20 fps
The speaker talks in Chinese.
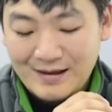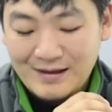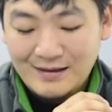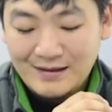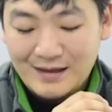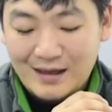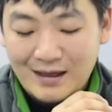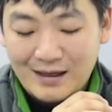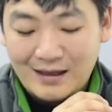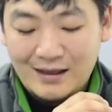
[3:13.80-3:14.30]

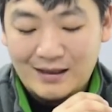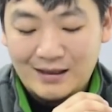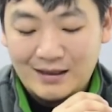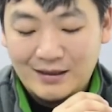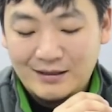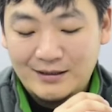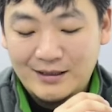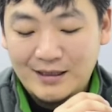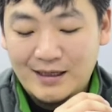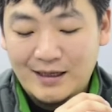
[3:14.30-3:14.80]
那
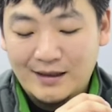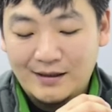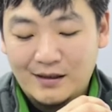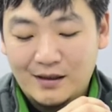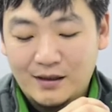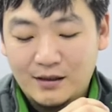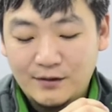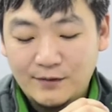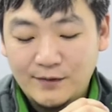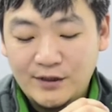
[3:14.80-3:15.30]
接下来
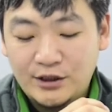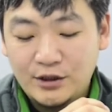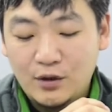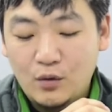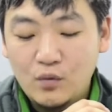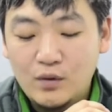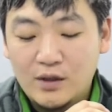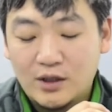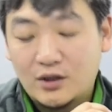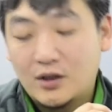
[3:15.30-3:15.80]
呢，因为只有
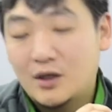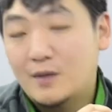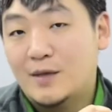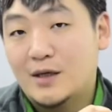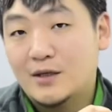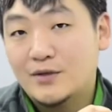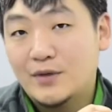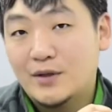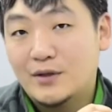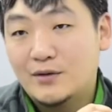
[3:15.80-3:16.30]
五个车
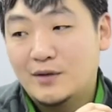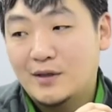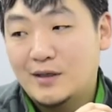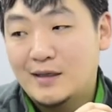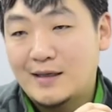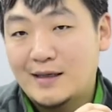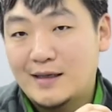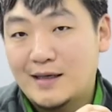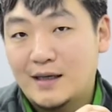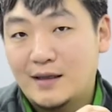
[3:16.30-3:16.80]
嘛，所以说
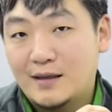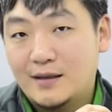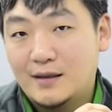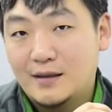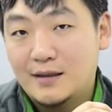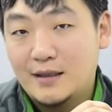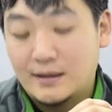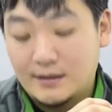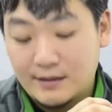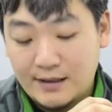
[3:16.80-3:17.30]
跟大家
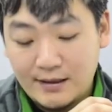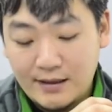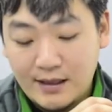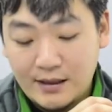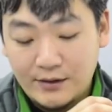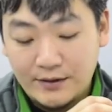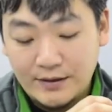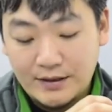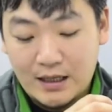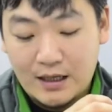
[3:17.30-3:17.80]
的也是在念
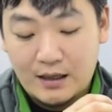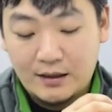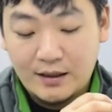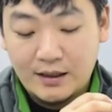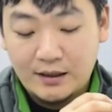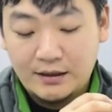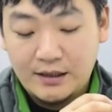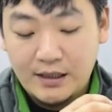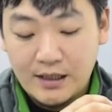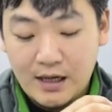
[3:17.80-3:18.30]
叨一下。
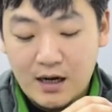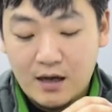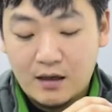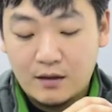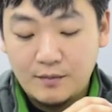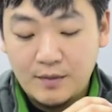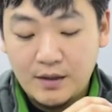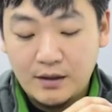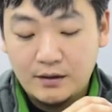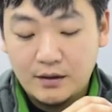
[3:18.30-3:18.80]
那第
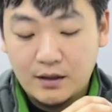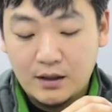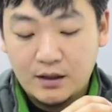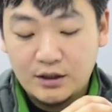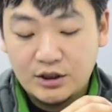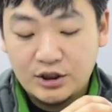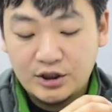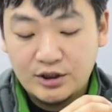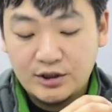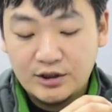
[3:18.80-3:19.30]
二名呢
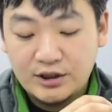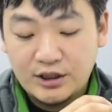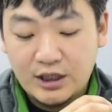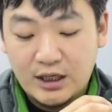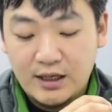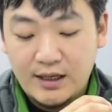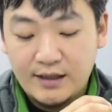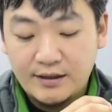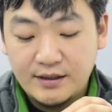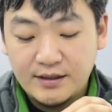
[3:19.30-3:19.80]
是
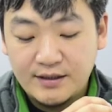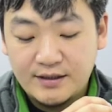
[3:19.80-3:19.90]
长安的